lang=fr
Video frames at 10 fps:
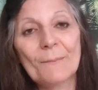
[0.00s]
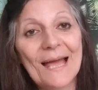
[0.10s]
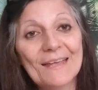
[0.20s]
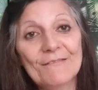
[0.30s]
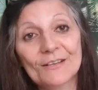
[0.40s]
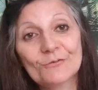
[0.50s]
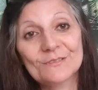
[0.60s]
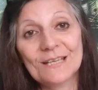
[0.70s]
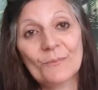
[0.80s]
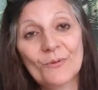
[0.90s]
là, il va
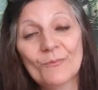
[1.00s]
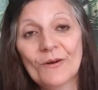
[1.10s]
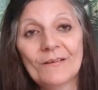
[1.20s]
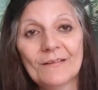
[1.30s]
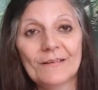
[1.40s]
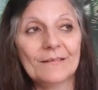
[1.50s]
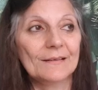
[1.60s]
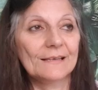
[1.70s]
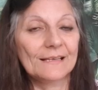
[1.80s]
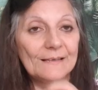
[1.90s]
tout simplement euh,
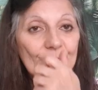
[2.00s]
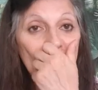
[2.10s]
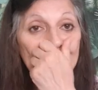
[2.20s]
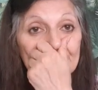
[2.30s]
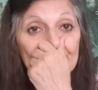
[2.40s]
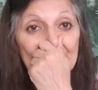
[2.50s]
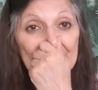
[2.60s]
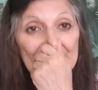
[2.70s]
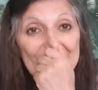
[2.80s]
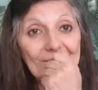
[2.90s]
vivre.
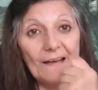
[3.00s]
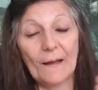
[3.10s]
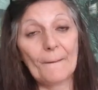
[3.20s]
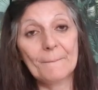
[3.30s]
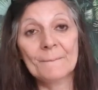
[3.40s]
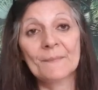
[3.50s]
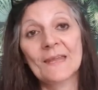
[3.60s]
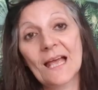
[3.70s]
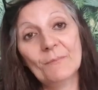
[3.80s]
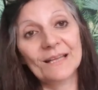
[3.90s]
Voilà.
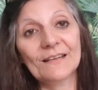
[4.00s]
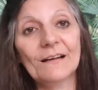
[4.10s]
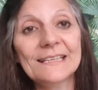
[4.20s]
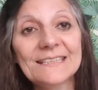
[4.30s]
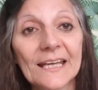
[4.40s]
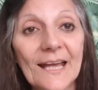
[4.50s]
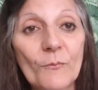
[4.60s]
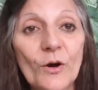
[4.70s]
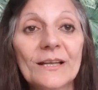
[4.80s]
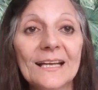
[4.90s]
Maintenant, il tient
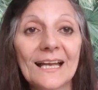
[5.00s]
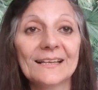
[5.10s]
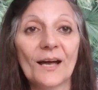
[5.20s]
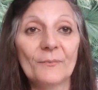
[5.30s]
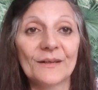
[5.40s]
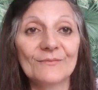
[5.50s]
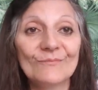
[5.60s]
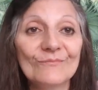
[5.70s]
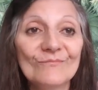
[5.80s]
qu'à moi d'aller l'attraper.